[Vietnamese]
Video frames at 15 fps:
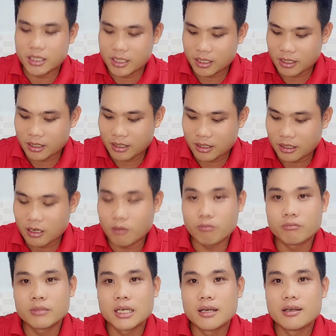chứ ờ,
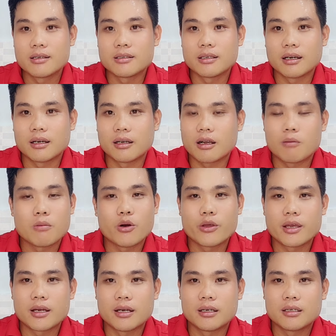không trời không bao
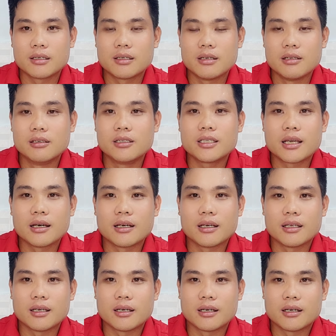giờ lưới
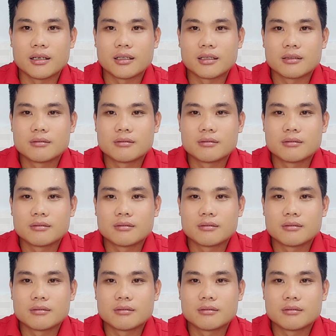trời à,